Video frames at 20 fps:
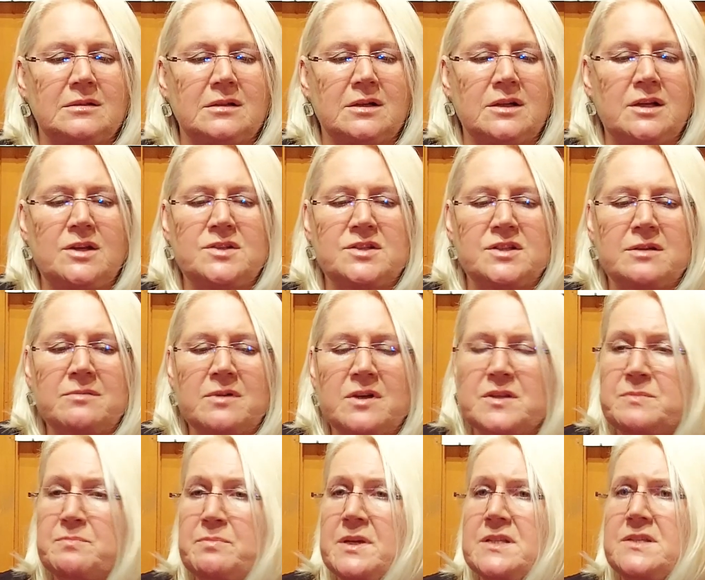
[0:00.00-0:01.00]
Ist da
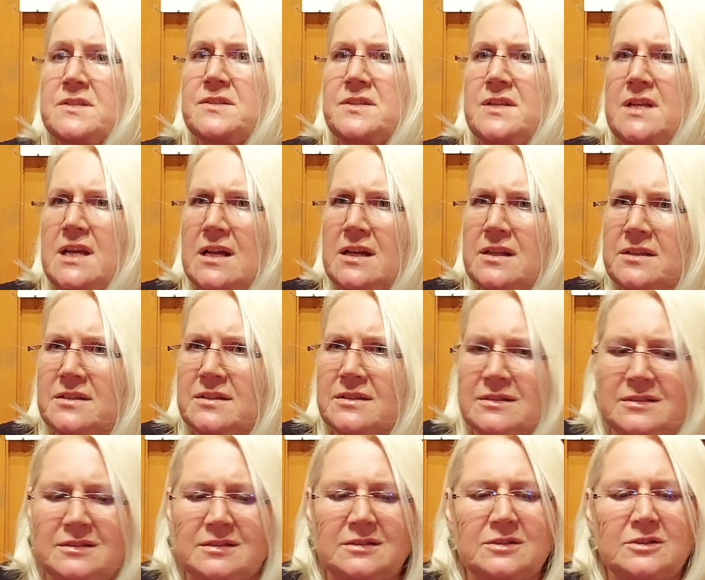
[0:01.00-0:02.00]
was passiert?
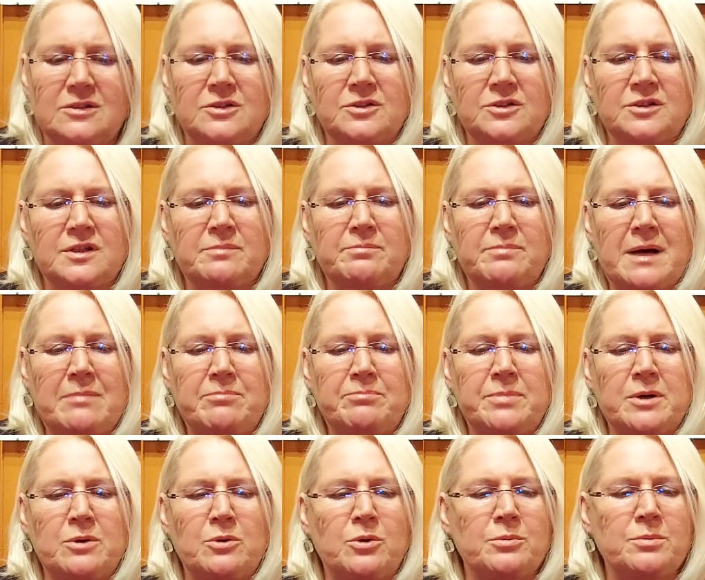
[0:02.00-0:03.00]
hat der
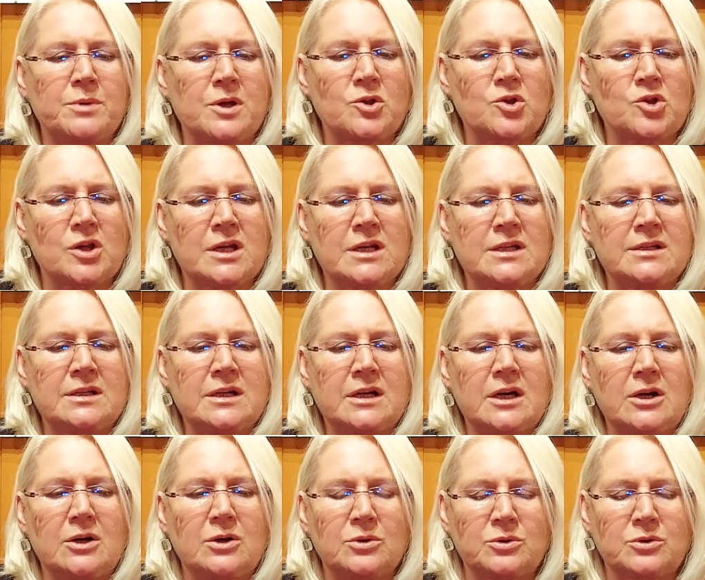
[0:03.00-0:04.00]
Papa geschrien
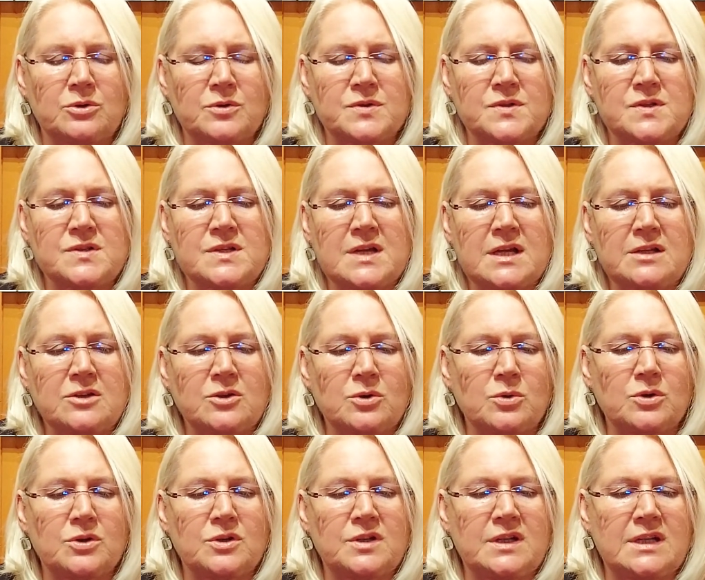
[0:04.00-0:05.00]
und hat sich seinen
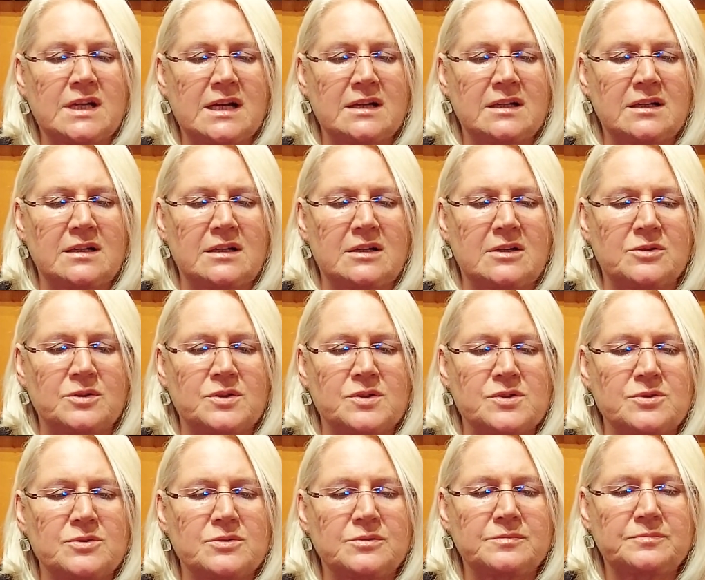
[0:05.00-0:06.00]
Trachtenjanker
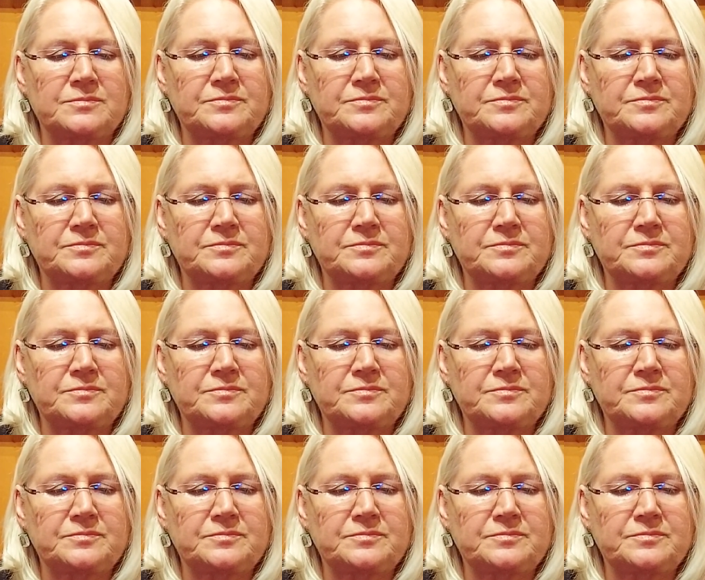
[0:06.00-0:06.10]
angezogen.